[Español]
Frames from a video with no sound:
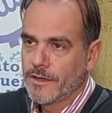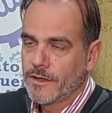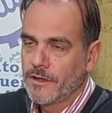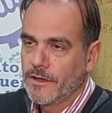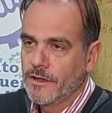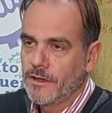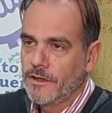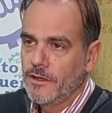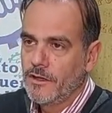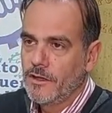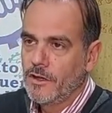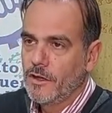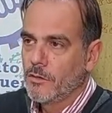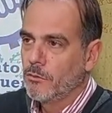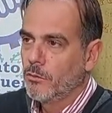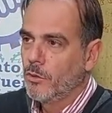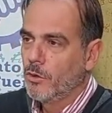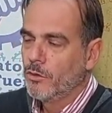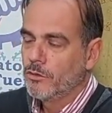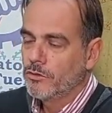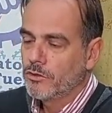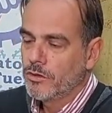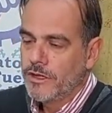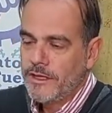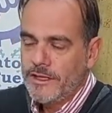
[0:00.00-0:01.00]
¿eh?
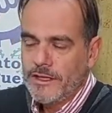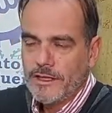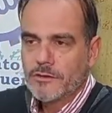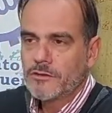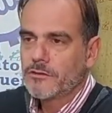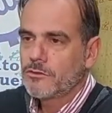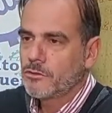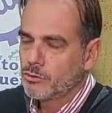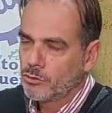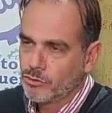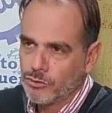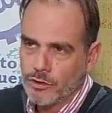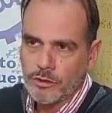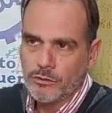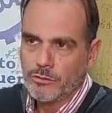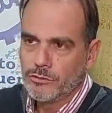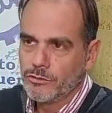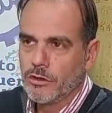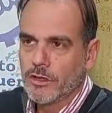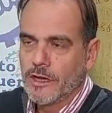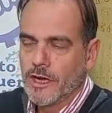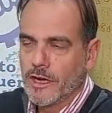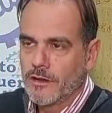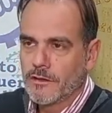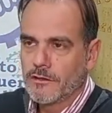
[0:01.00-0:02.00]
Vos era tu
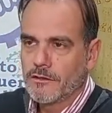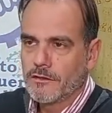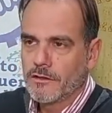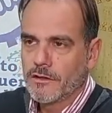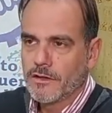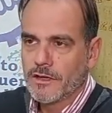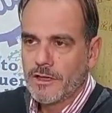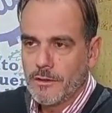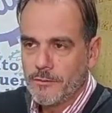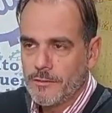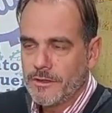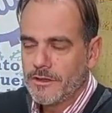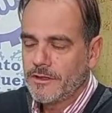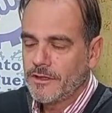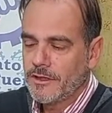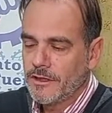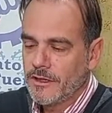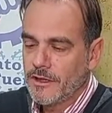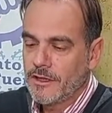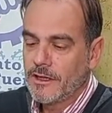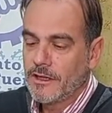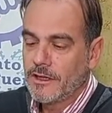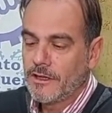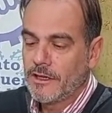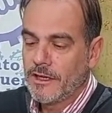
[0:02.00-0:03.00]
segundo hogar. Realmente
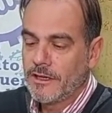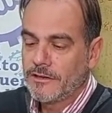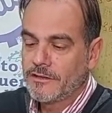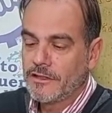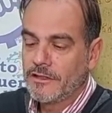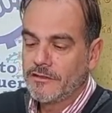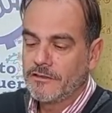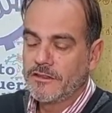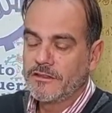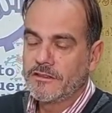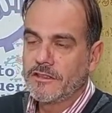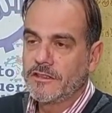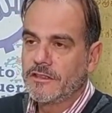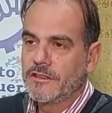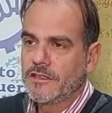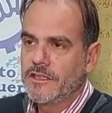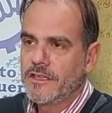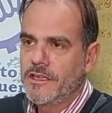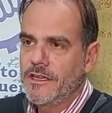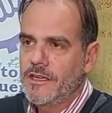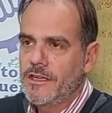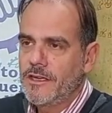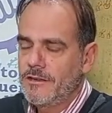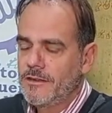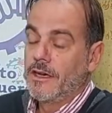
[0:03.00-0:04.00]
era así se
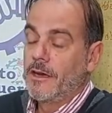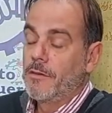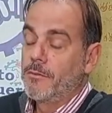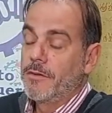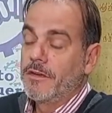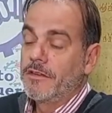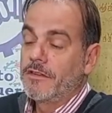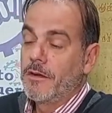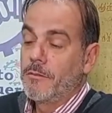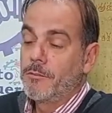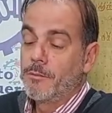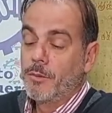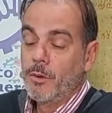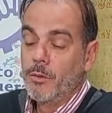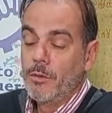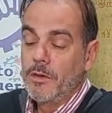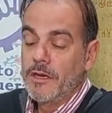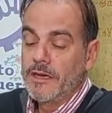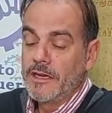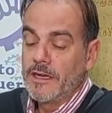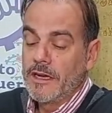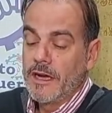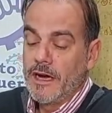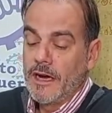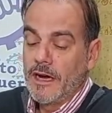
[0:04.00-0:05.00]
sentía. La empresa
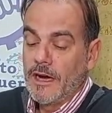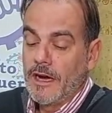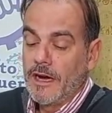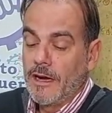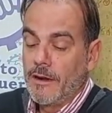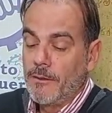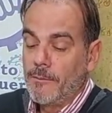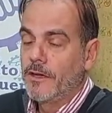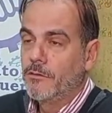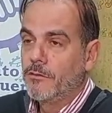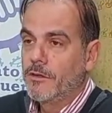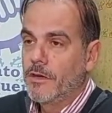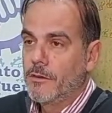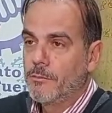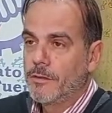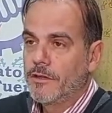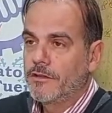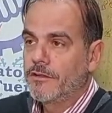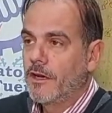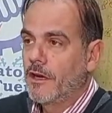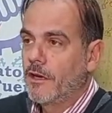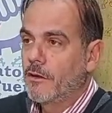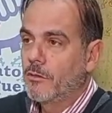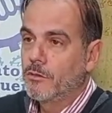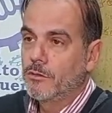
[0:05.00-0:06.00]
pública es una
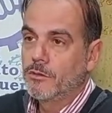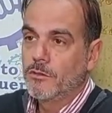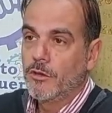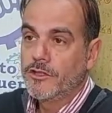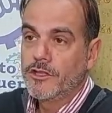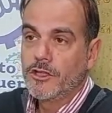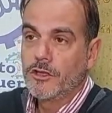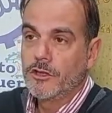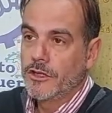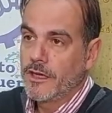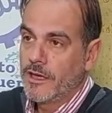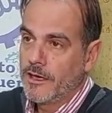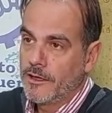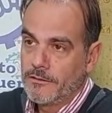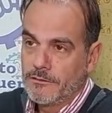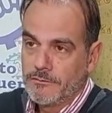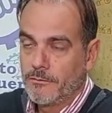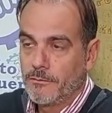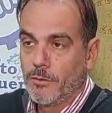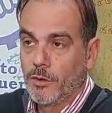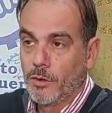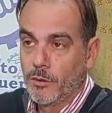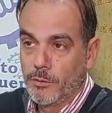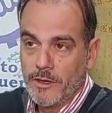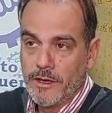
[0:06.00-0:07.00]
empresa en la que uno añora
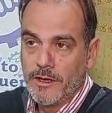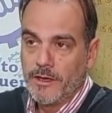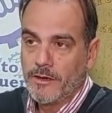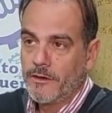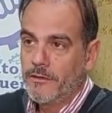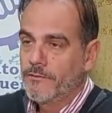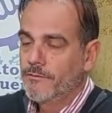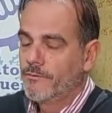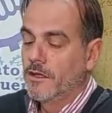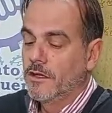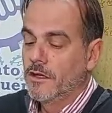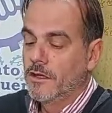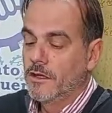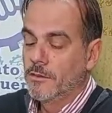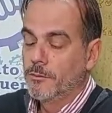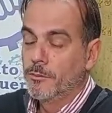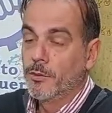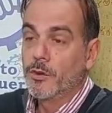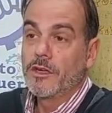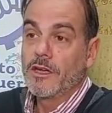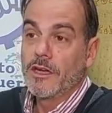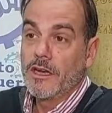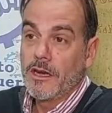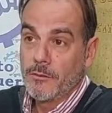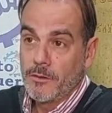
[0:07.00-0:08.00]
volver eh,
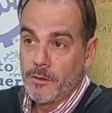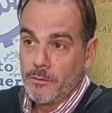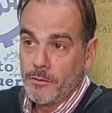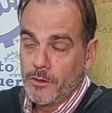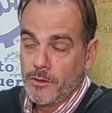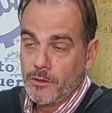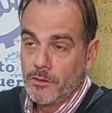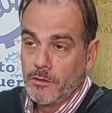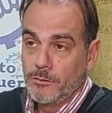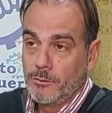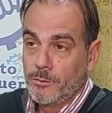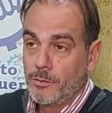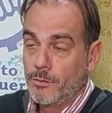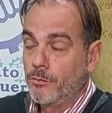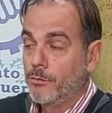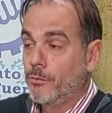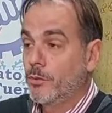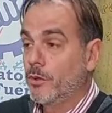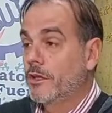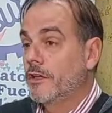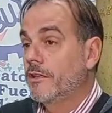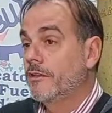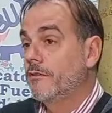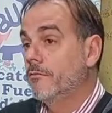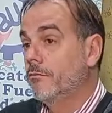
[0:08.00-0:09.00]
porque la vivió,
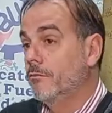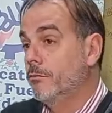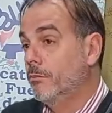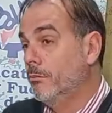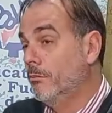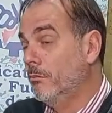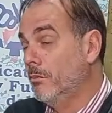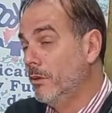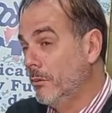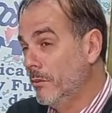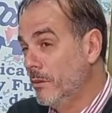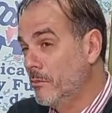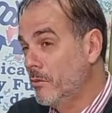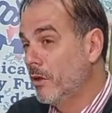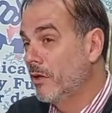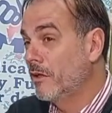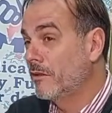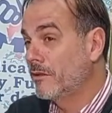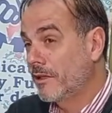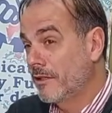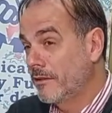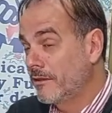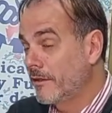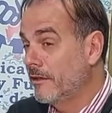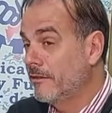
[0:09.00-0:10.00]
porque vivimos
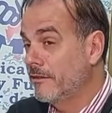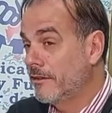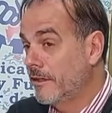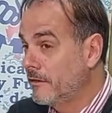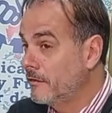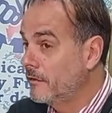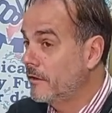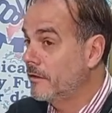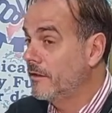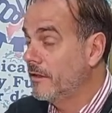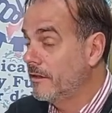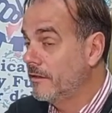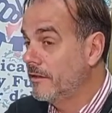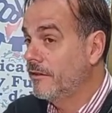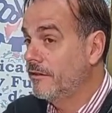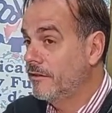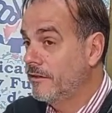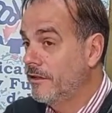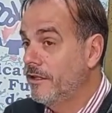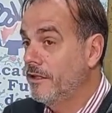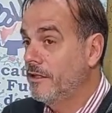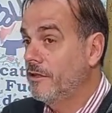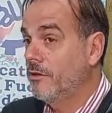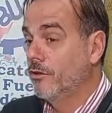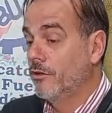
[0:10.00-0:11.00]
el
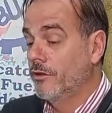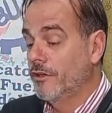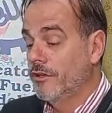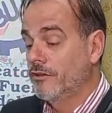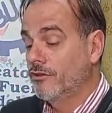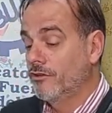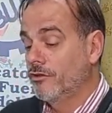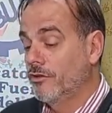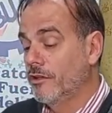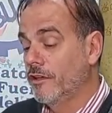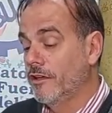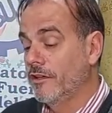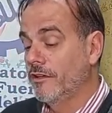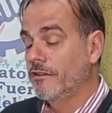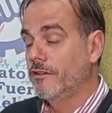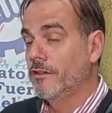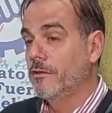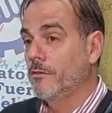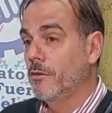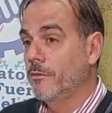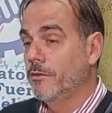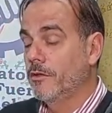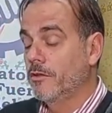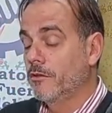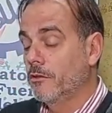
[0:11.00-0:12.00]
36-75. De hecho, en ese
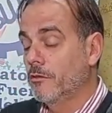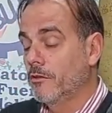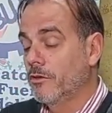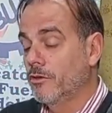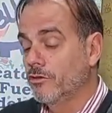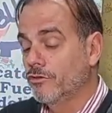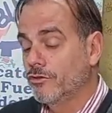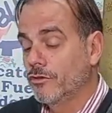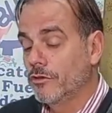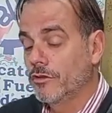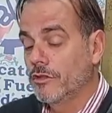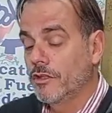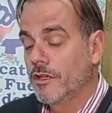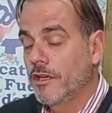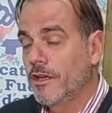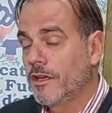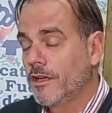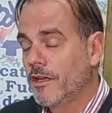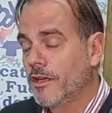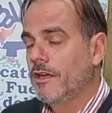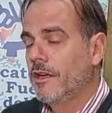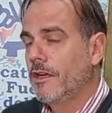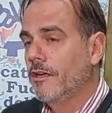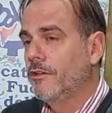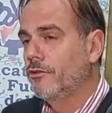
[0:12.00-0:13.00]
momento cuando yo
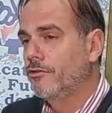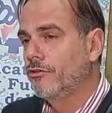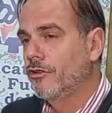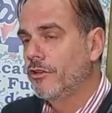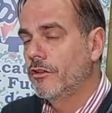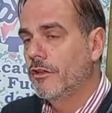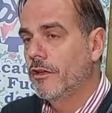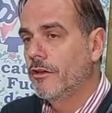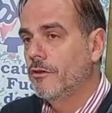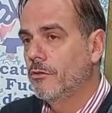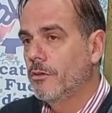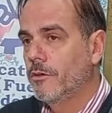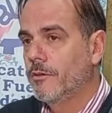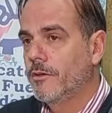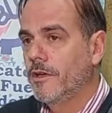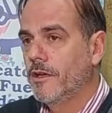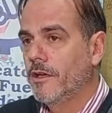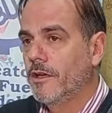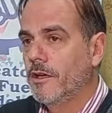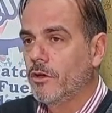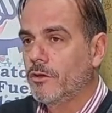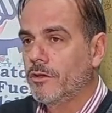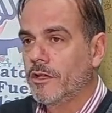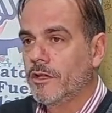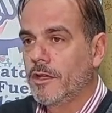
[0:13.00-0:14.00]
entré, en el año 89,
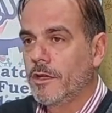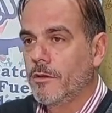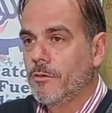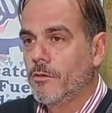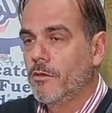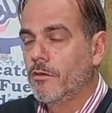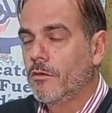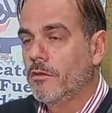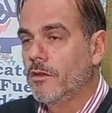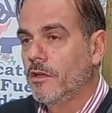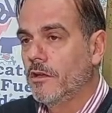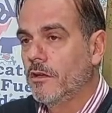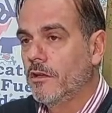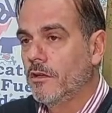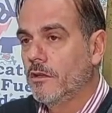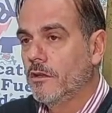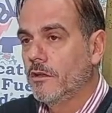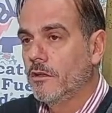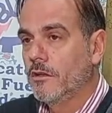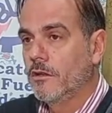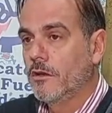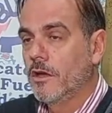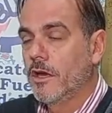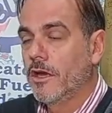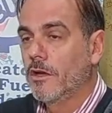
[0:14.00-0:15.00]
lo teníamos
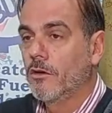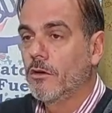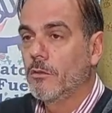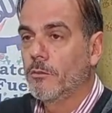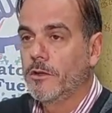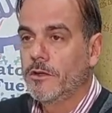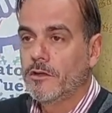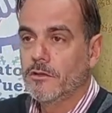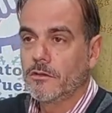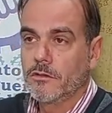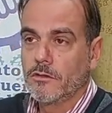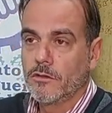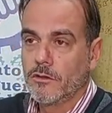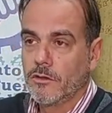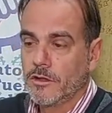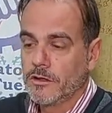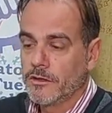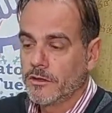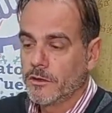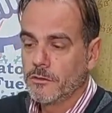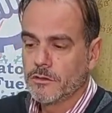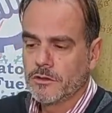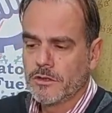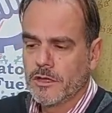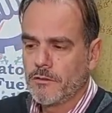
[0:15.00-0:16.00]
el, convenio
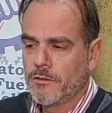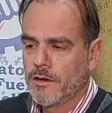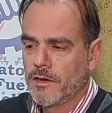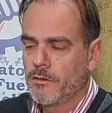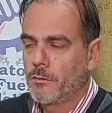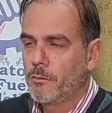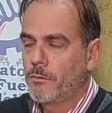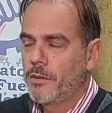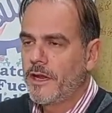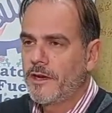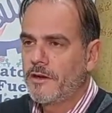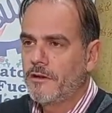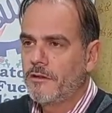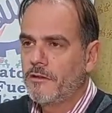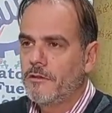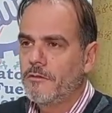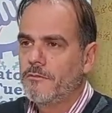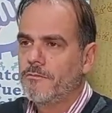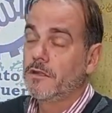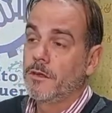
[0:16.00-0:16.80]
colectivo de trabajo pleno.